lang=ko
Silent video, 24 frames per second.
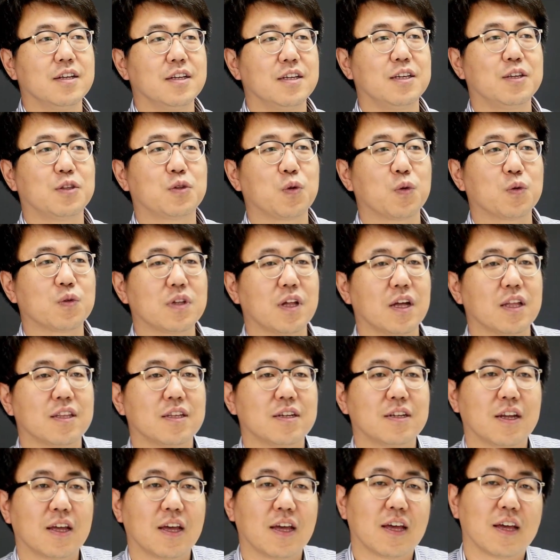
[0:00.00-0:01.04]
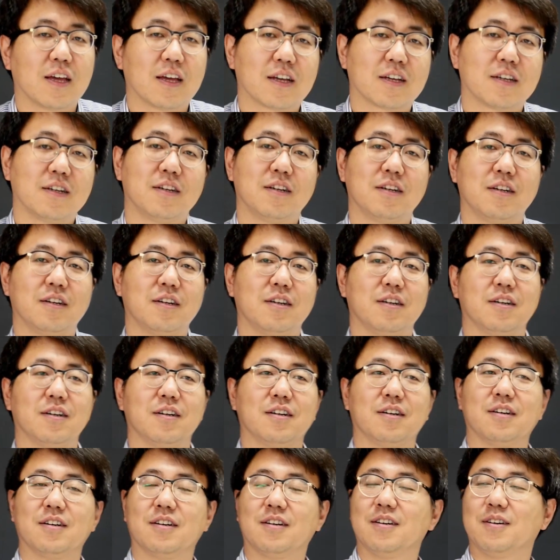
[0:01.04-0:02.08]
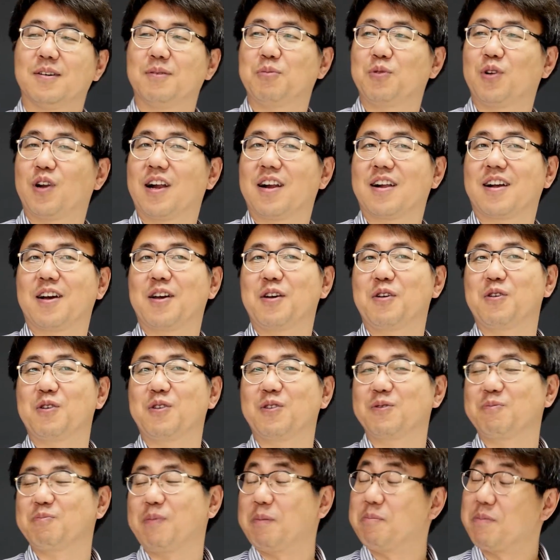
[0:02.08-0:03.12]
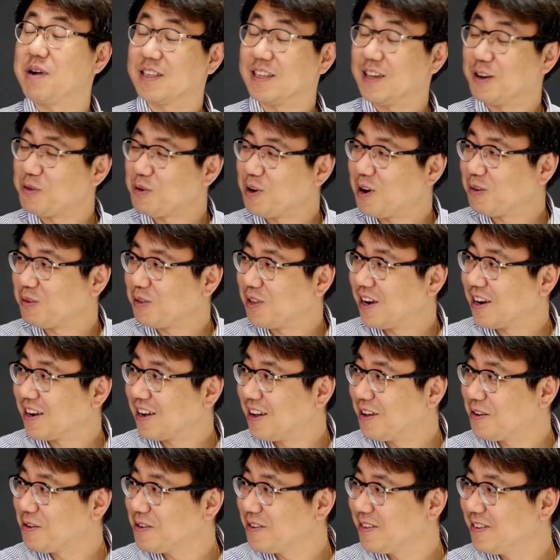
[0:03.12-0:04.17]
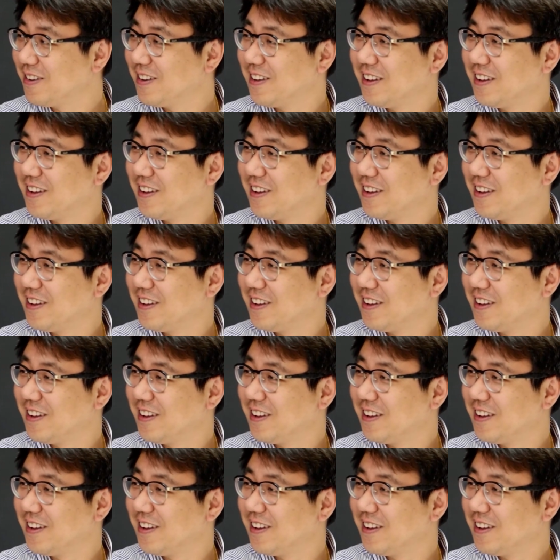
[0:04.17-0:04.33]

이 총사들의 뭐랄까요, 반박 자료라고는 할까요?